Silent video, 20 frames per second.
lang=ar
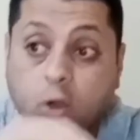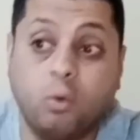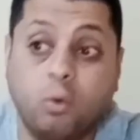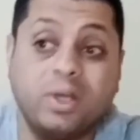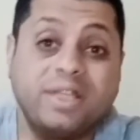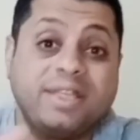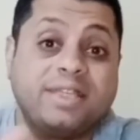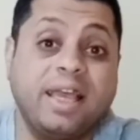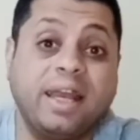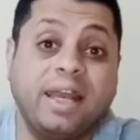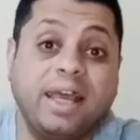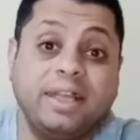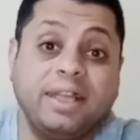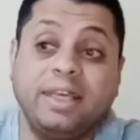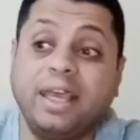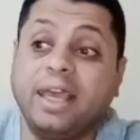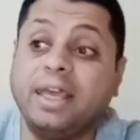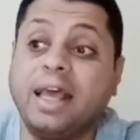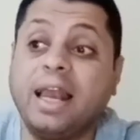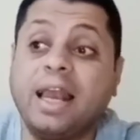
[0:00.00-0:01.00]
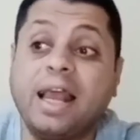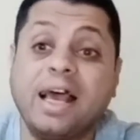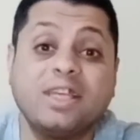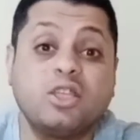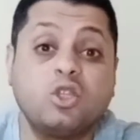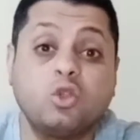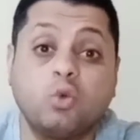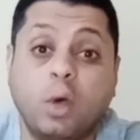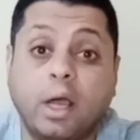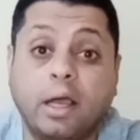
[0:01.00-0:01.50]
والسنه دي هي
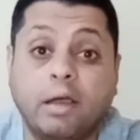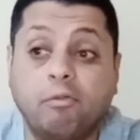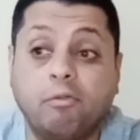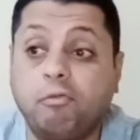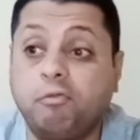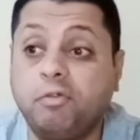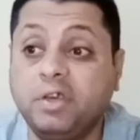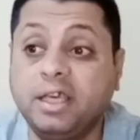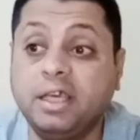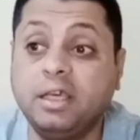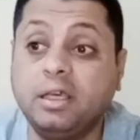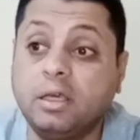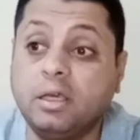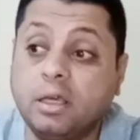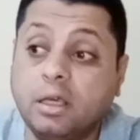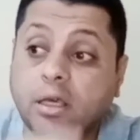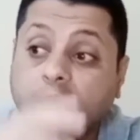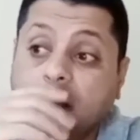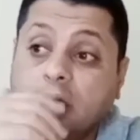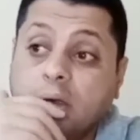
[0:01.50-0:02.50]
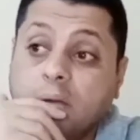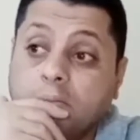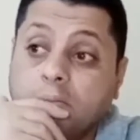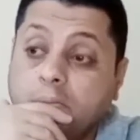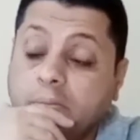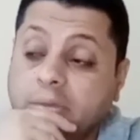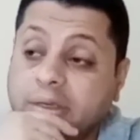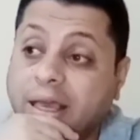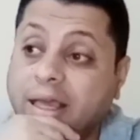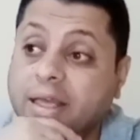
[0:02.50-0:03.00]
الاسوا في
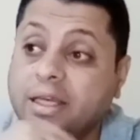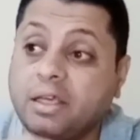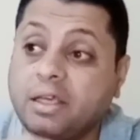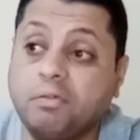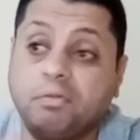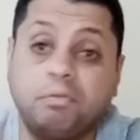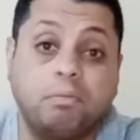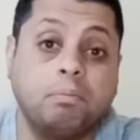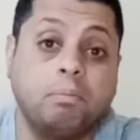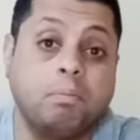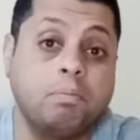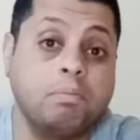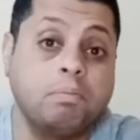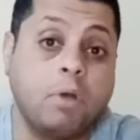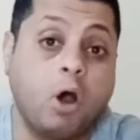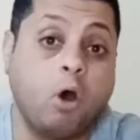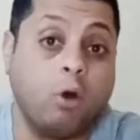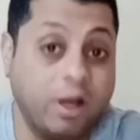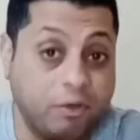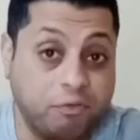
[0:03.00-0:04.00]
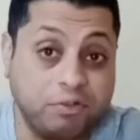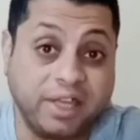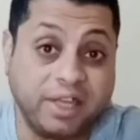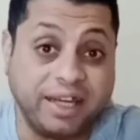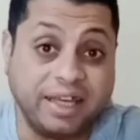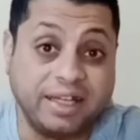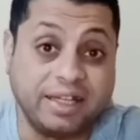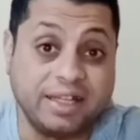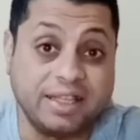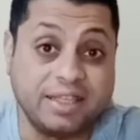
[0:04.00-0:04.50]
يعني اقول لك في
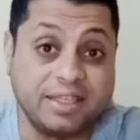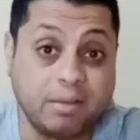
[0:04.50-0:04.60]
تاريخ نادي